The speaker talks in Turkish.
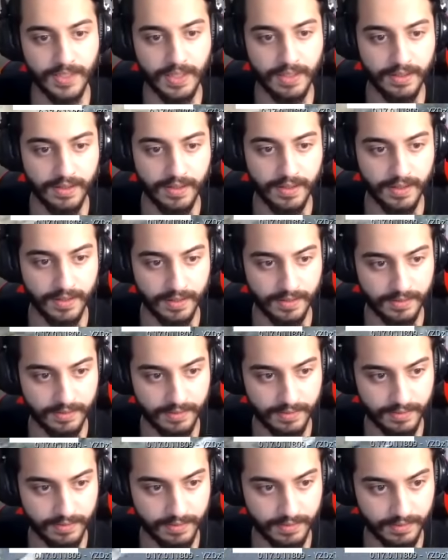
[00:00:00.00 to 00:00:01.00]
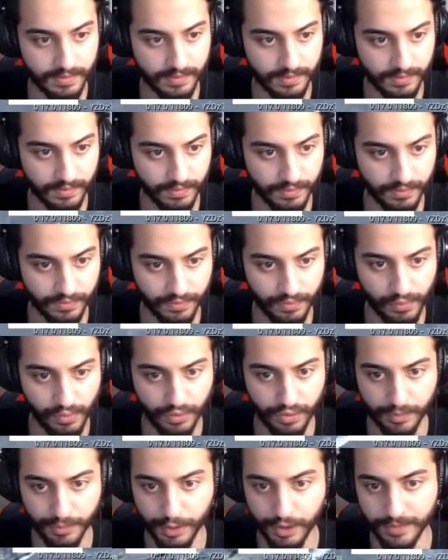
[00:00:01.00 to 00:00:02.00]
Aha. Ne
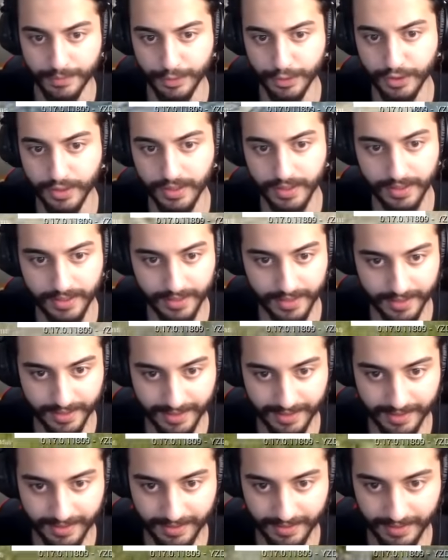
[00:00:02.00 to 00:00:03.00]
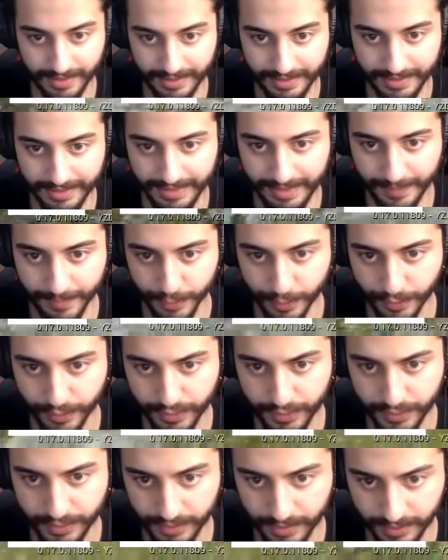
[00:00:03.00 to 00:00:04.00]
oluyor böyle burada? Ne bu?